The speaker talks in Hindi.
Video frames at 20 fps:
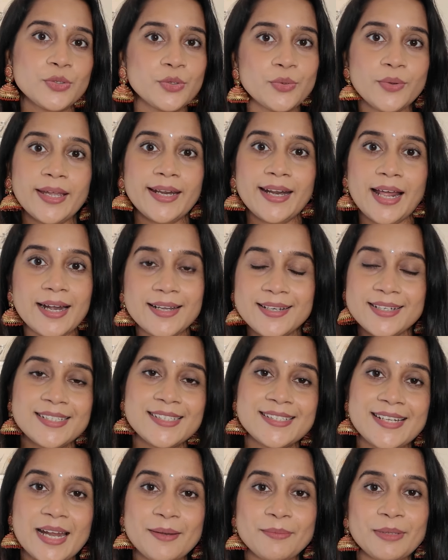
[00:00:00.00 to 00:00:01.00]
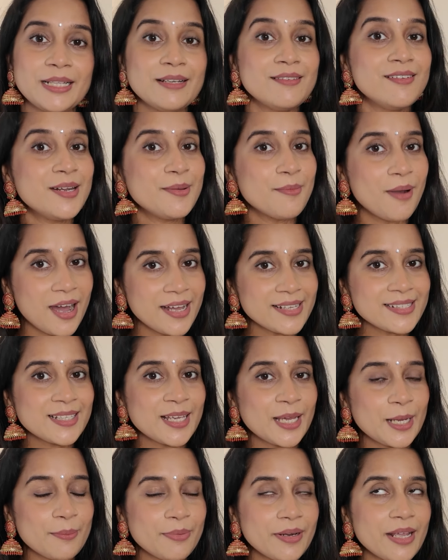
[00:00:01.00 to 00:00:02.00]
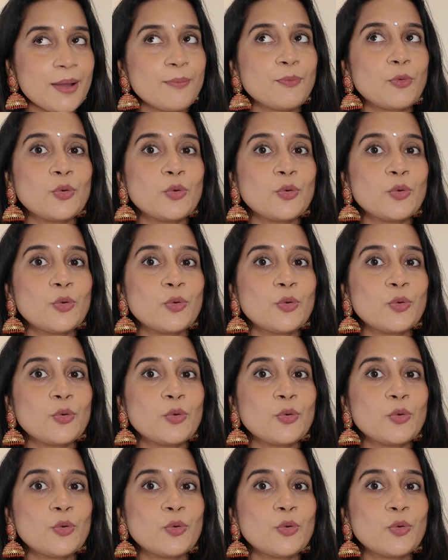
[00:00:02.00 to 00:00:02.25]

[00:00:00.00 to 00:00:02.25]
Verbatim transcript: So you can understand मतलब लिबास के कपड़े